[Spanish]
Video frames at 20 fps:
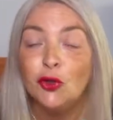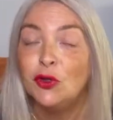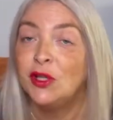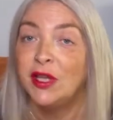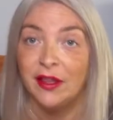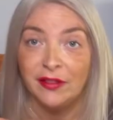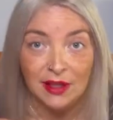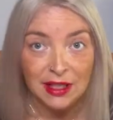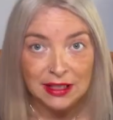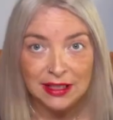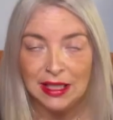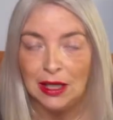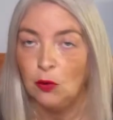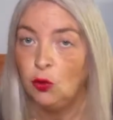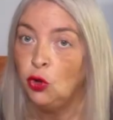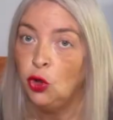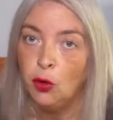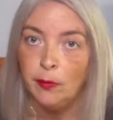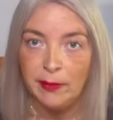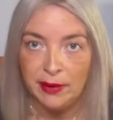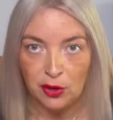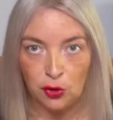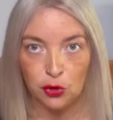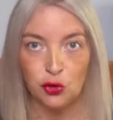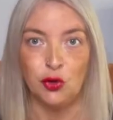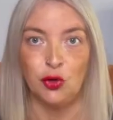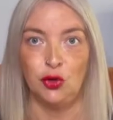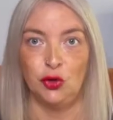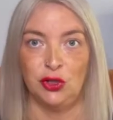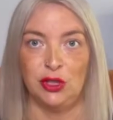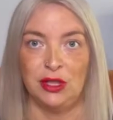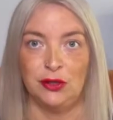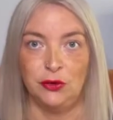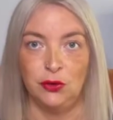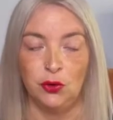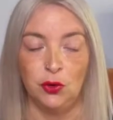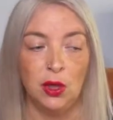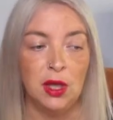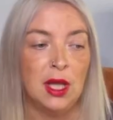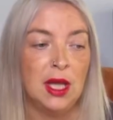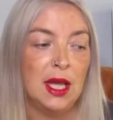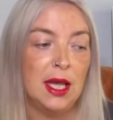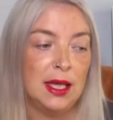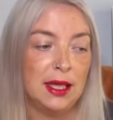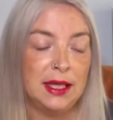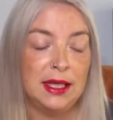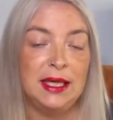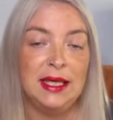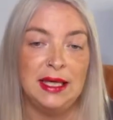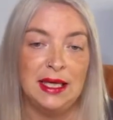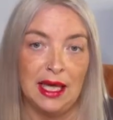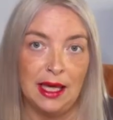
Desde el día 1 me lo estoy notando. Y